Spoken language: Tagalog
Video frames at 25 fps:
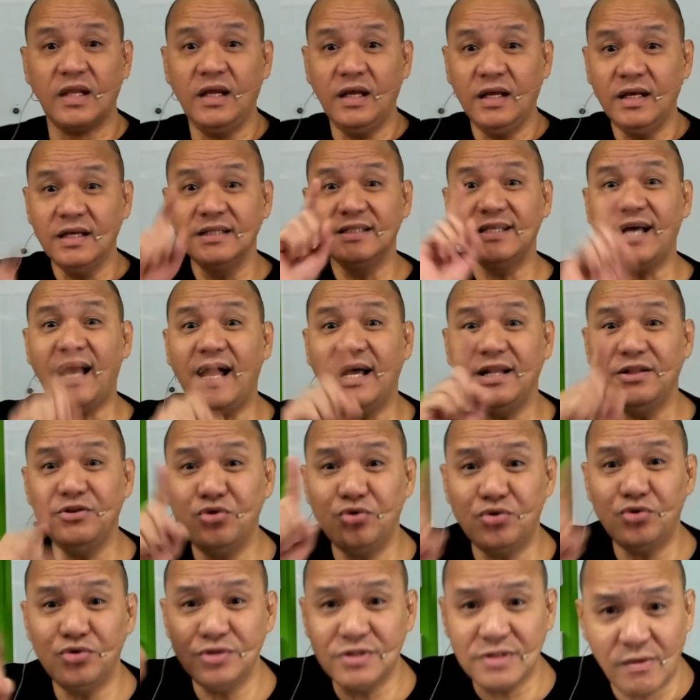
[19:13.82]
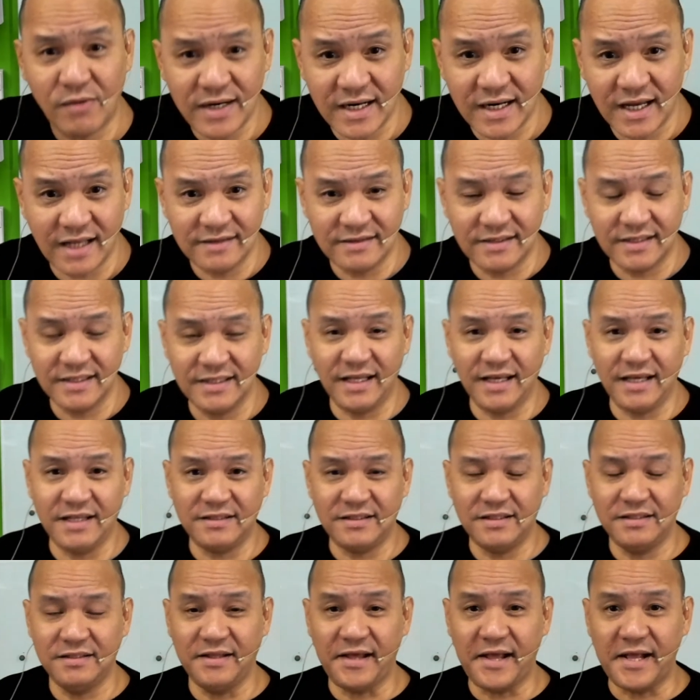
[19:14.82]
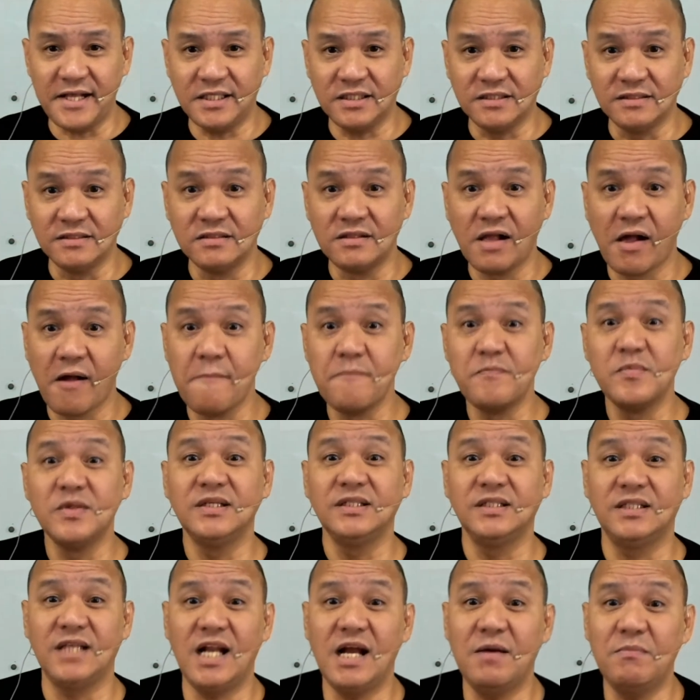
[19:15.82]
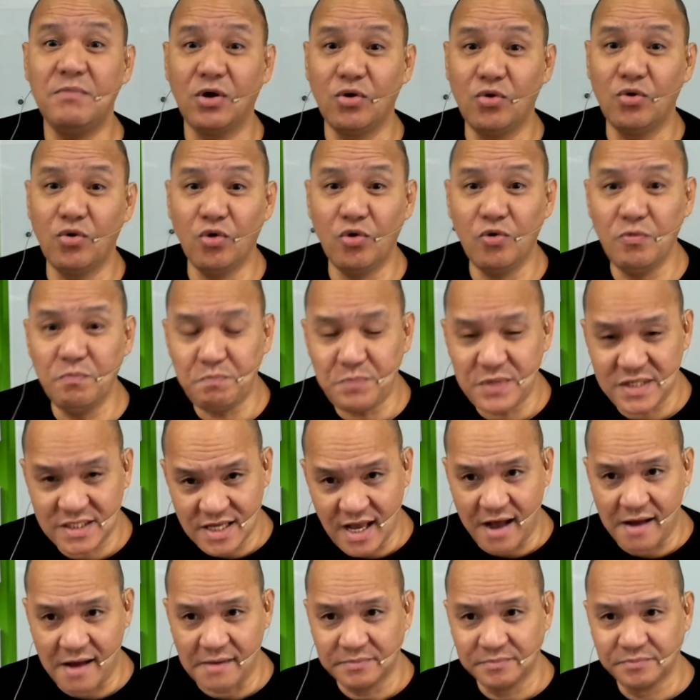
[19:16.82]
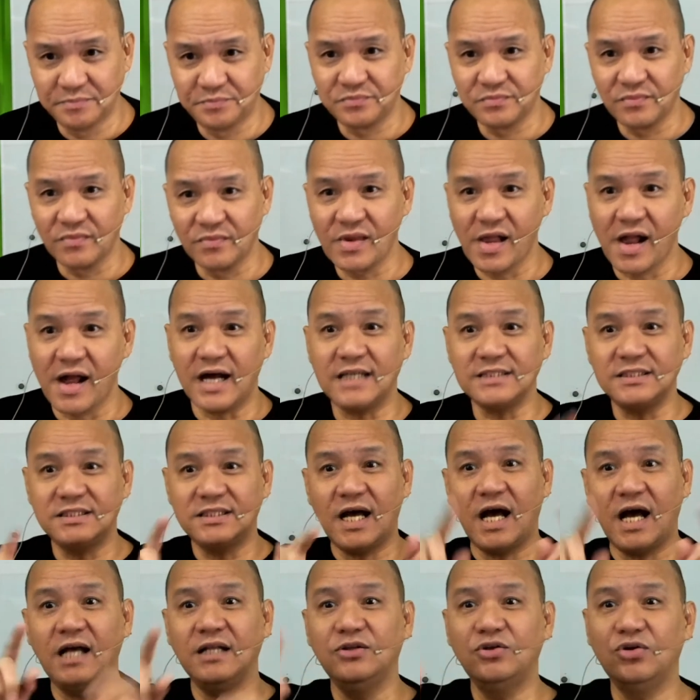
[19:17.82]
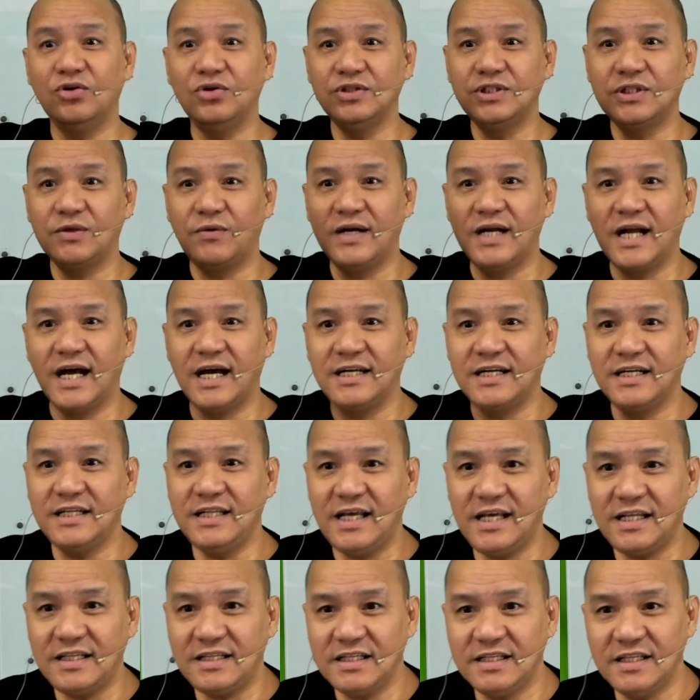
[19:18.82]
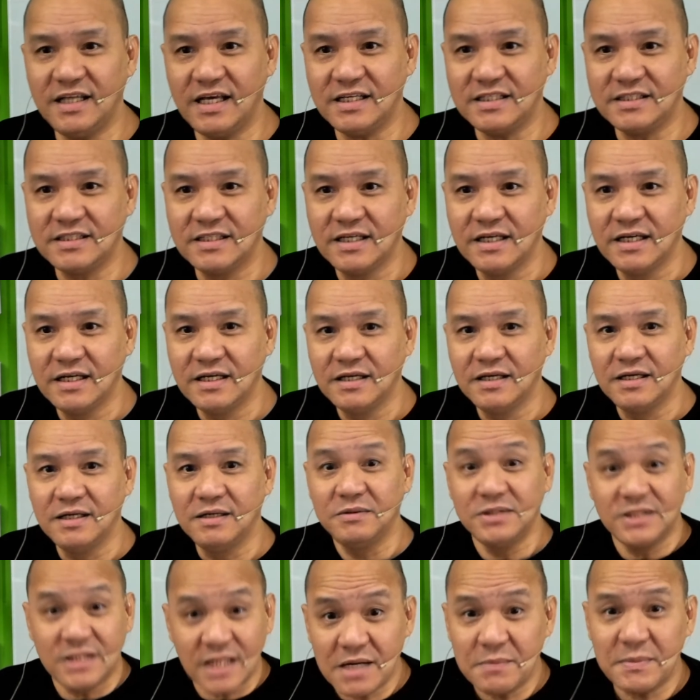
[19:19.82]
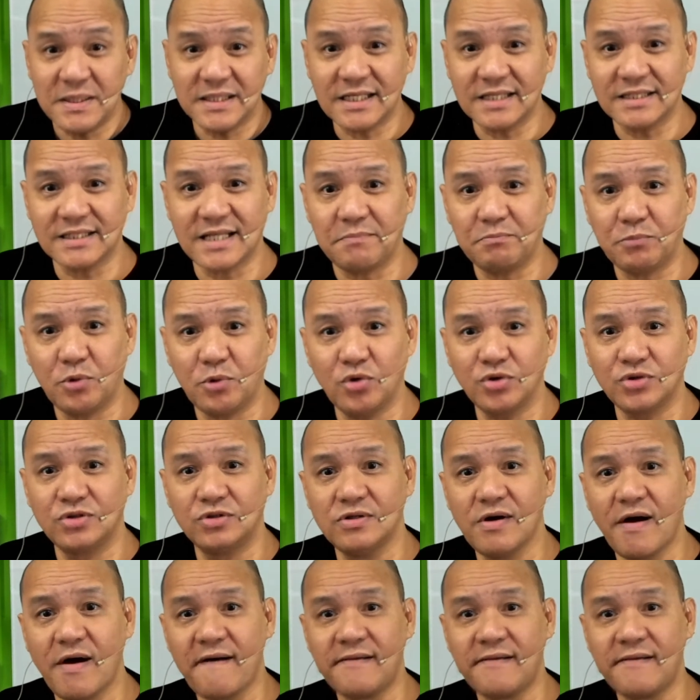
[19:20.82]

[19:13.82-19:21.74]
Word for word: Saan doon sa 180 days sila mag-uumpisa? At saan doon sa 180 days sila matatapos?